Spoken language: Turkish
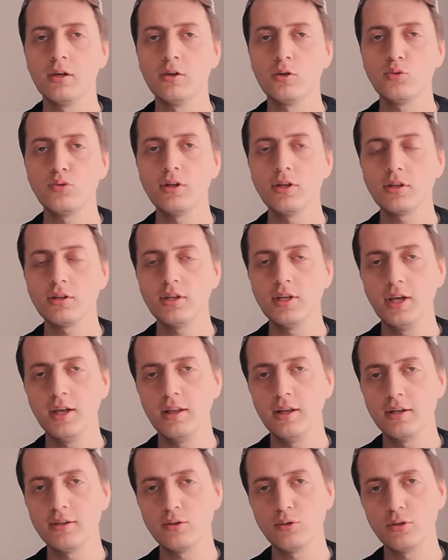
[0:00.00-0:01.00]
sürekli
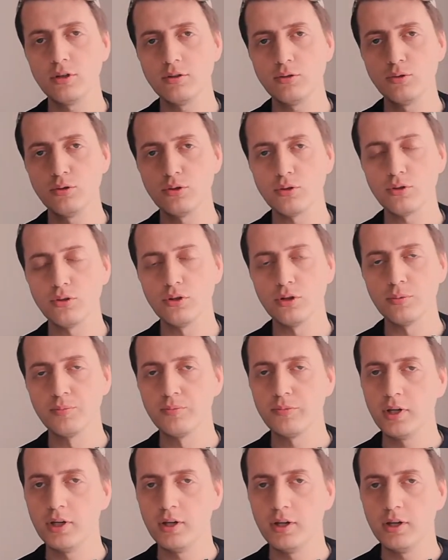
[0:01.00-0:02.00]
İhlas Suresini okuyor.
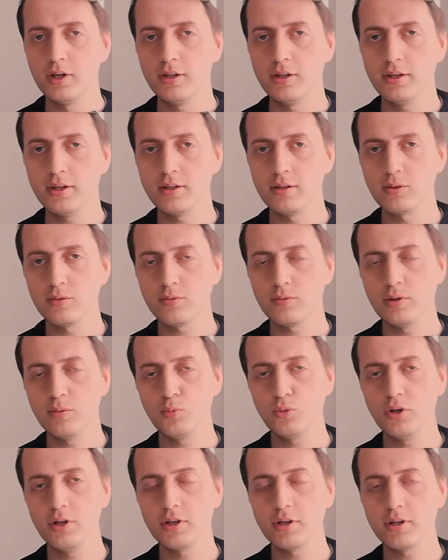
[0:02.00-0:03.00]
Yani
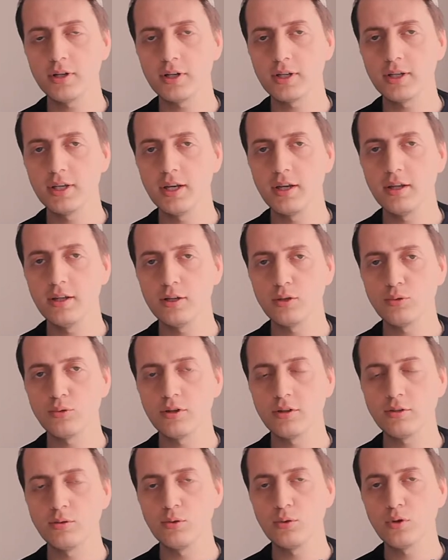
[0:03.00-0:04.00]
muhakkak ki İhlas
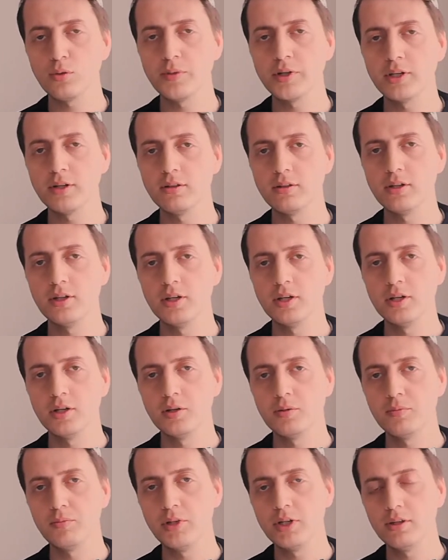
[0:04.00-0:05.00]
Suresini okumadan
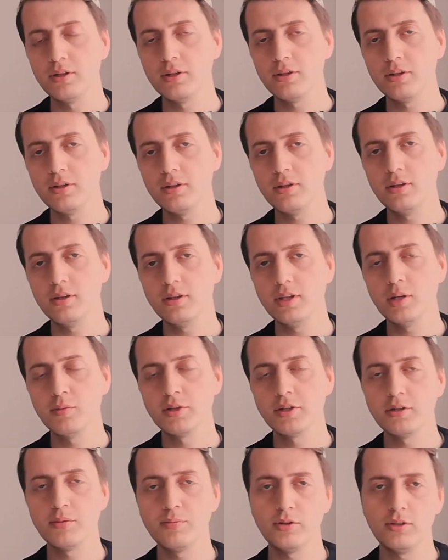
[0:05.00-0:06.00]
bir e,
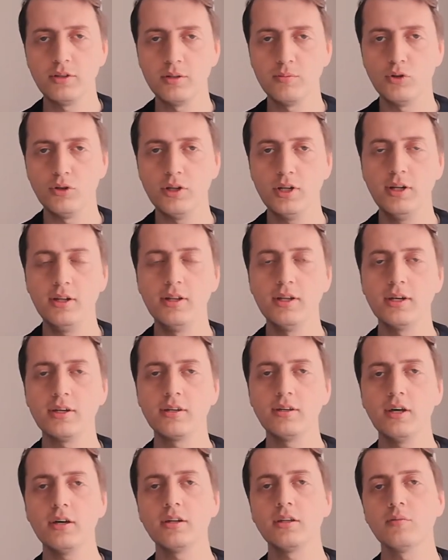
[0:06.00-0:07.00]
namazı bitirmiyor. İlla
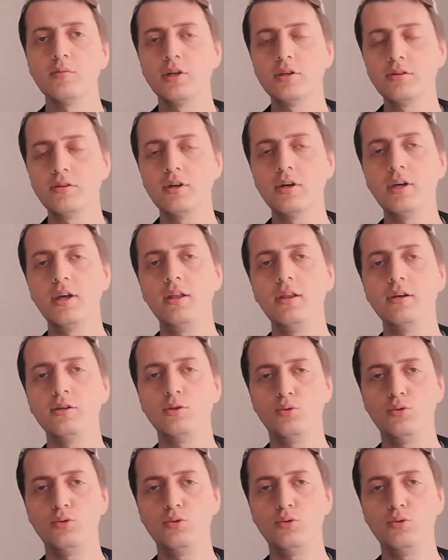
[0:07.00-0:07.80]
ki her namazda İhlas